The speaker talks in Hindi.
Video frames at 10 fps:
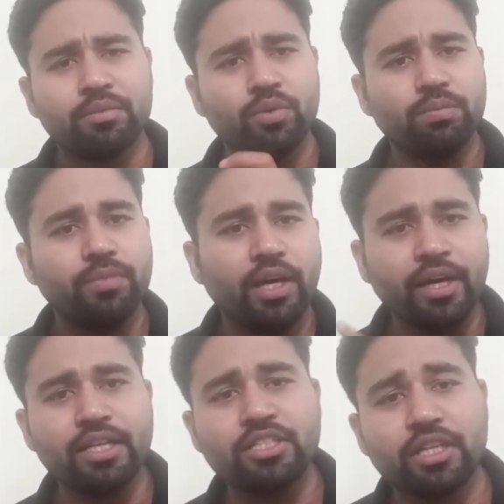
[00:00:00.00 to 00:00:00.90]
तो
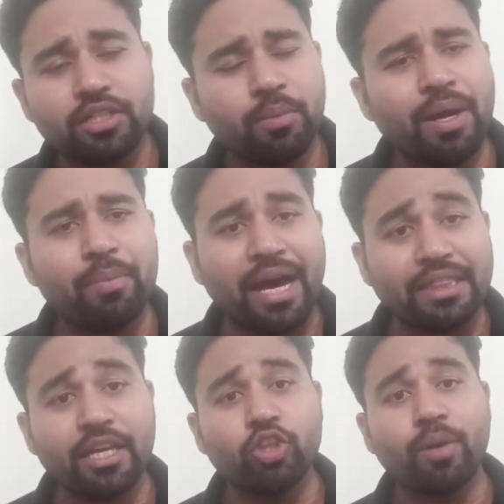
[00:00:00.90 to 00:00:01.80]
अगर इस सेक्टर में आप
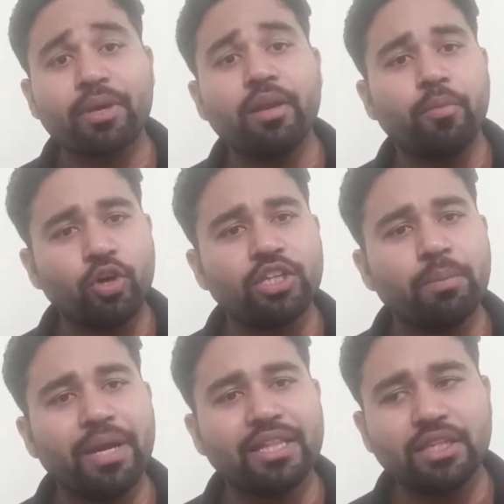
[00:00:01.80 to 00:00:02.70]
आते हैं तो आपके लिए बहुत ही
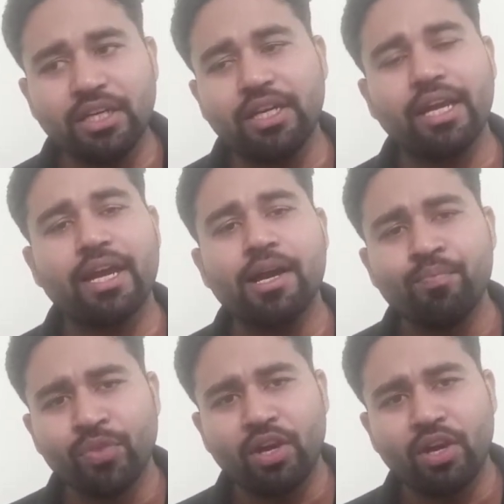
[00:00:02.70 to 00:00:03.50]
बेहतरीन रहेगा